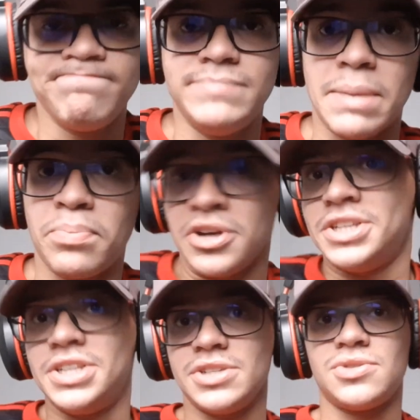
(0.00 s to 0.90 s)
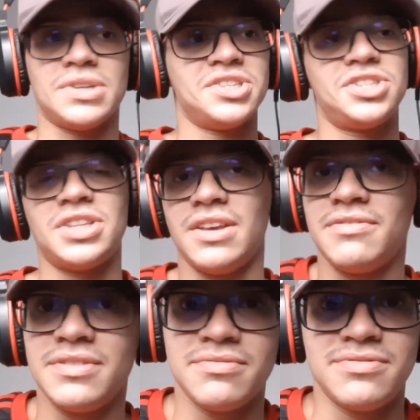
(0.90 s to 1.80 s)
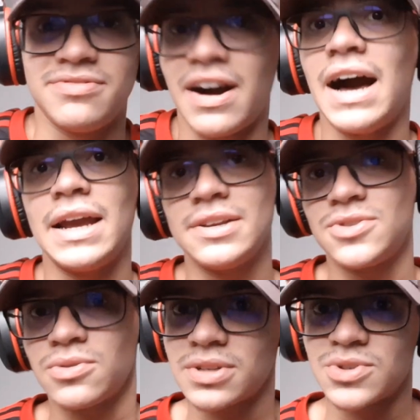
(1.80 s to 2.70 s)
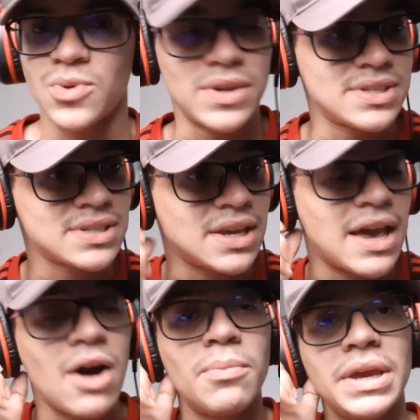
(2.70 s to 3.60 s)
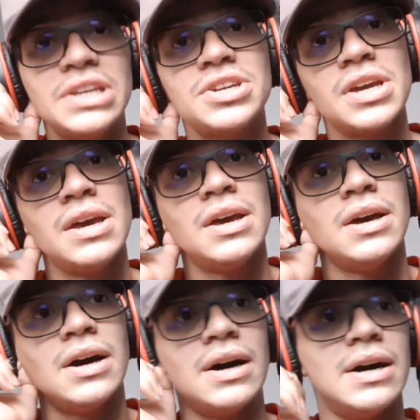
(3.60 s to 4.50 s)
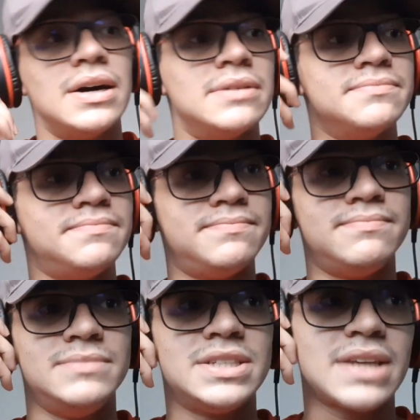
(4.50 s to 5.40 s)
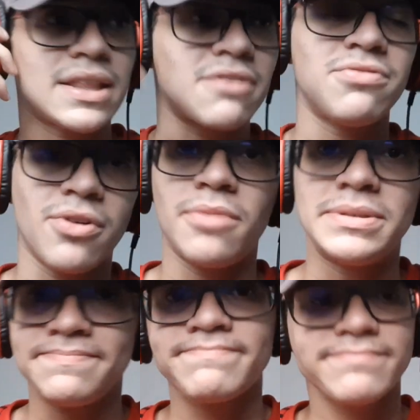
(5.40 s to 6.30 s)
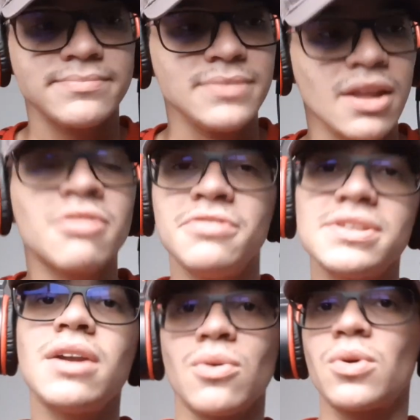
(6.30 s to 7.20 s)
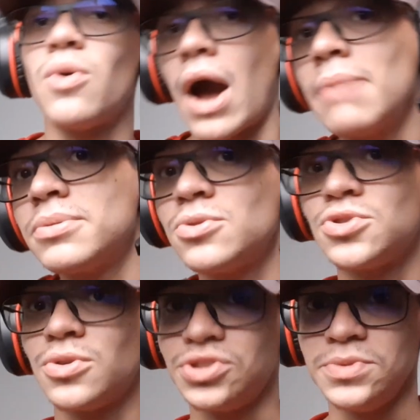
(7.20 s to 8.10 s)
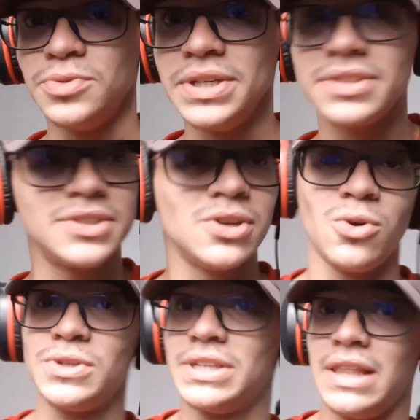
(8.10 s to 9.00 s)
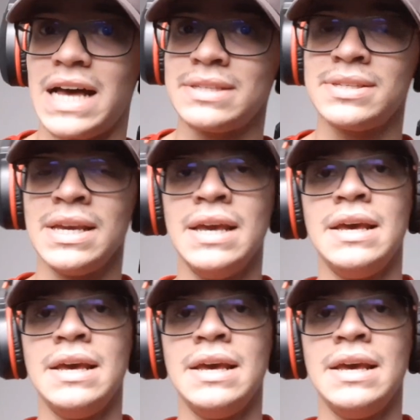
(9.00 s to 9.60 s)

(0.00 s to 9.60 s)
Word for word: depois disso, a gente teve várias outras coisas que realmente, uh, de certa forma, fizeram com que o hype do jogo diminuísse, oscilasse,